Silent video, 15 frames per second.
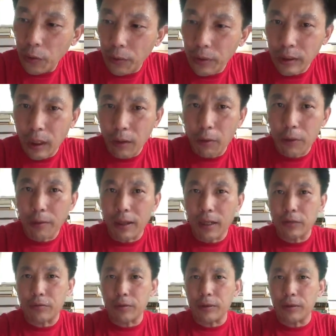回到我原
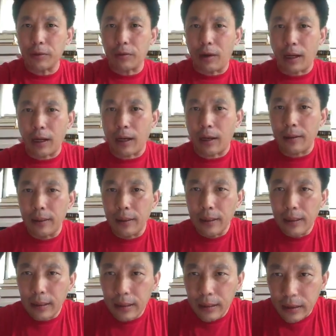来说那句话呀，
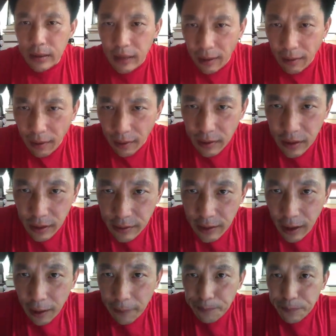香港现
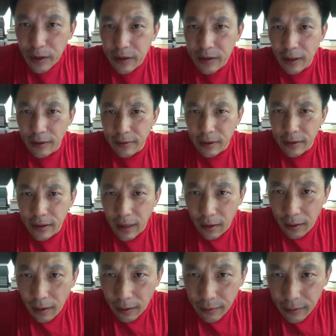在，香港
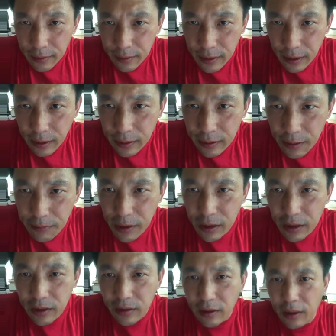香港的这个人民
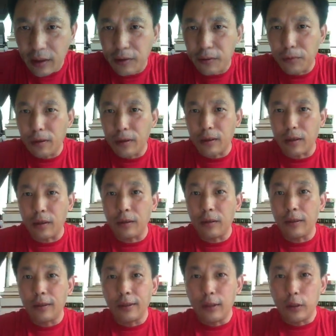听了李鸿宽的
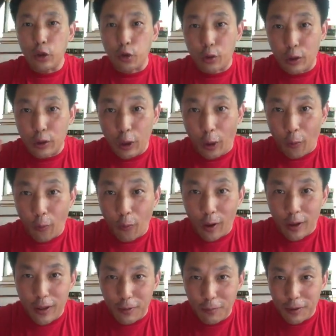说教，
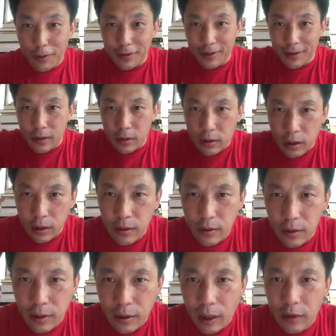我认为应该趁
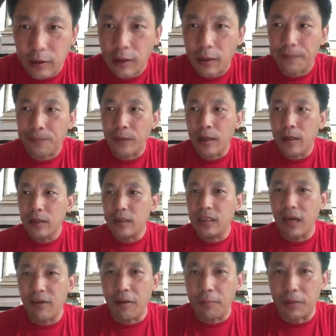热打铁，
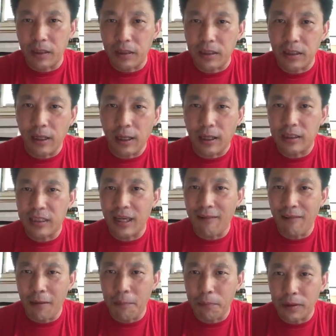千万不能停下来，
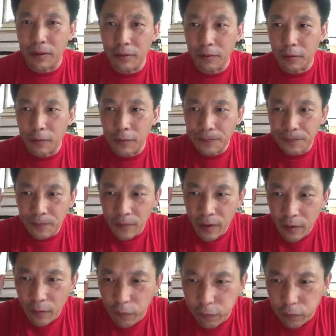千万不能够
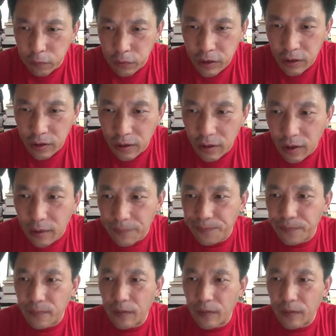误信了